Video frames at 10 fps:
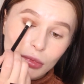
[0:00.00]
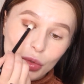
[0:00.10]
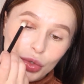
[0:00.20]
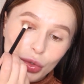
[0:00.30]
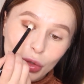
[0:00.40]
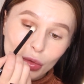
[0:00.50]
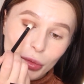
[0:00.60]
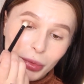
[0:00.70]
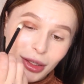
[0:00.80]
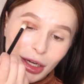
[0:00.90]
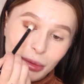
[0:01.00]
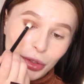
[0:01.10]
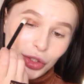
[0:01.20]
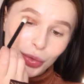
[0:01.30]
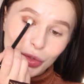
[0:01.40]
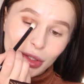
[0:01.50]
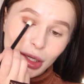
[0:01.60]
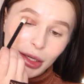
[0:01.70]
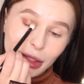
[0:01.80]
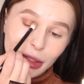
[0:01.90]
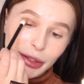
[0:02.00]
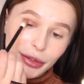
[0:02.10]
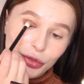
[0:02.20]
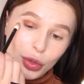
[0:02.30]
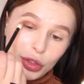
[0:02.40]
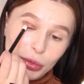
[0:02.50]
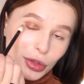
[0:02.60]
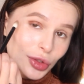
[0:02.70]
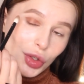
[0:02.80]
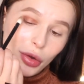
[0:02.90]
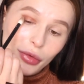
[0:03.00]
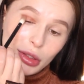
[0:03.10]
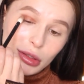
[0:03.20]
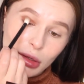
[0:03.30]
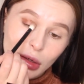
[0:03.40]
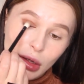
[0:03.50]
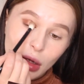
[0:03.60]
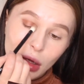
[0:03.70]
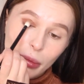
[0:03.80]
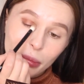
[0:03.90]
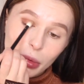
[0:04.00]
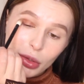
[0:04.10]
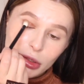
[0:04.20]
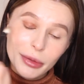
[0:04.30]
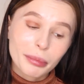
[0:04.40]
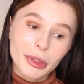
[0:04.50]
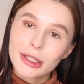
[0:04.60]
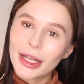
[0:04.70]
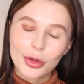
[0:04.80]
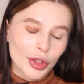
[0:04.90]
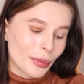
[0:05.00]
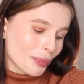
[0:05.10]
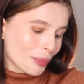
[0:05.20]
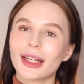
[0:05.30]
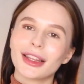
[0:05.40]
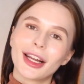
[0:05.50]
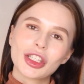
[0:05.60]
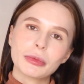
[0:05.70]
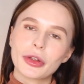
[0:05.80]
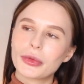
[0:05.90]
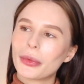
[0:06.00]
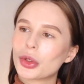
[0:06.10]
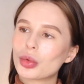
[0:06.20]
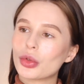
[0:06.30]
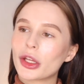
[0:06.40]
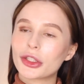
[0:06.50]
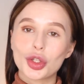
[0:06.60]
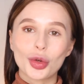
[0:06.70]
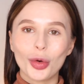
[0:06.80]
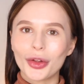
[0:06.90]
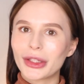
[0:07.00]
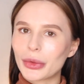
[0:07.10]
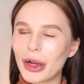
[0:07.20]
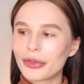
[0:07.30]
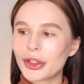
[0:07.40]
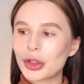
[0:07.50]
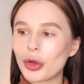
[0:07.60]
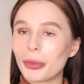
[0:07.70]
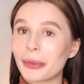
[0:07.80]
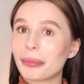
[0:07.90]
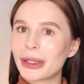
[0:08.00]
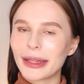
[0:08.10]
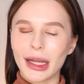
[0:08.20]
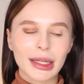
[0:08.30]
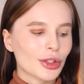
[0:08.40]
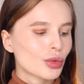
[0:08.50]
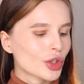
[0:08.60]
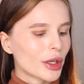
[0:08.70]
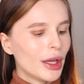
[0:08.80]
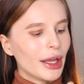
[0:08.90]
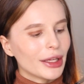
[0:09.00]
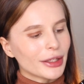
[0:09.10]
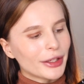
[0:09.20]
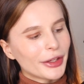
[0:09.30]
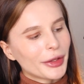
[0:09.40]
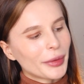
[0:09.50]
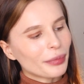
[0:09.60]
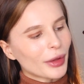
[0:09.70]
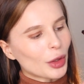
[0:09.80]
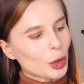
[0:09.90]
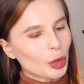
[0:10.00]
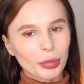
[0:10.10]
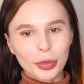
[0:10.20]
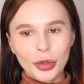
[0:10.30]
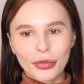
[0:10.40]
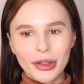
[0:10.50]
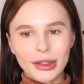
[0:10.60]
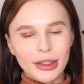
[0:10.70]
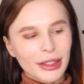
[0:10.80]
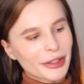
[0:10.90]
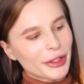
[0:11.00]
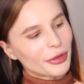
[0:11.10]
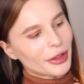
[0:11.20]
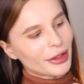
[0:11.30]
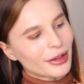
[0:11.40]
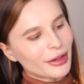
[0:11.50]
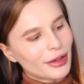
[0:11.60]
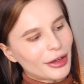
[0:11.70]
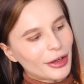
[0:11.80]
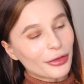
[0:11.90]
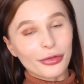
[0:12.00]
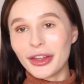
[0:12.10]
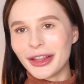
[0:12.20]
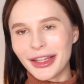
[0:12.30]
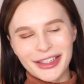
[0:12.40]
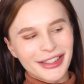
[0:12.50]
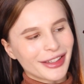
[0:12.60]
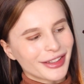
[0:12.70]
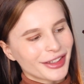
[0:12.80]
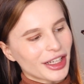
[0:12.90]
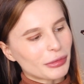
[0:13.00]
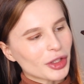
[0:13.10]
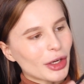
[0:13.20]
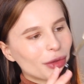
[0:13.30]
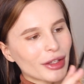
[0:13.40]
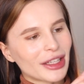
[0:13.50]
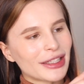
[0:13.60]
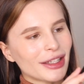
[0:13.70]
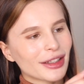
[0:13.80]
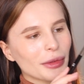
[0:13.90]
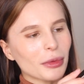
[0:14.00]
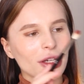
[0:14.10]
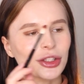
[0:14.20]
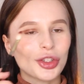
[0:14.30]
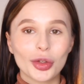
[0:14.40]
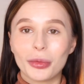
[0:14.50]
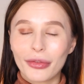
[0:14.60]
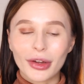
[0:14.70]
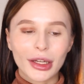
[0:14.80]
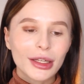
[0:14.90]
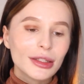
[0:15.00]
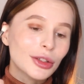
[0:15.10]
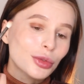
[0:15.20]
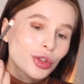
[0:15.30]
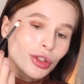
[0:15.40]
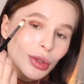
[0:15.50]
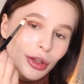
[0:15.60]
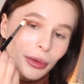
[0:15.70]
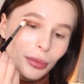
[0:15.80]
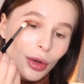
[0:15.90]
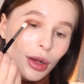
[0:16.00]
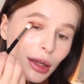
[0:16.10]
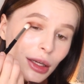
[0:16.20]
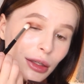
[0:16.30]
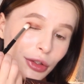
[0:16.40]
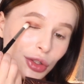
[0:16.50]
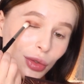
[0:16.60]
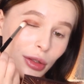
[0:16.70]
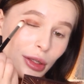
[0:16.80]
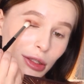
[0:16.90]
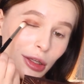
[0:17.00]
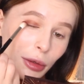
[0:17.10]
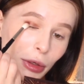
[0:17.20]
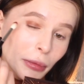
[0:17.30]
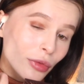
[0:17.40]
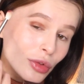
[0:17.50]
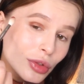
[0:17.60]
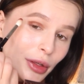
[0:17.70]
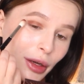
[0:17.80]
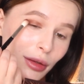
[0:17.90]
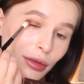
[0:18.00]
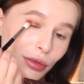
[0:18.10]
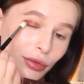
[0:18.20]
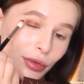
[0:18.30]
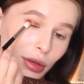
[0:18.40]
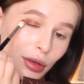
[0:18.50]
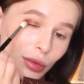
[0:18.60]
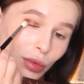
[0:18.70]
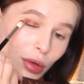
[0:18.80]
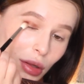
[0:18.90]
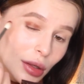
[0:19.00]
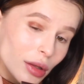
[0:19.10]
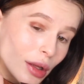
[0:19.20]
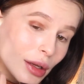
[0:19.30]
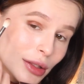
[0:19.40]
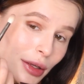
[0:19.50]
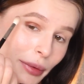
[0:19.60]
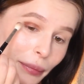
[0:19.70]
то, что не нужно прилагать больших усилий, и все растушевывается. Просто потрясающе. Дальше мы возьмем другую кисточку от Raffer, номер 15 уже, и окунем ее в этот красивый э, винный оттенок. Обожаю такие оттенки, мне кажется, что у меня в коллекции их уже столько много. И нанесу этот оттенок прямо вот сюда, в угол глаза.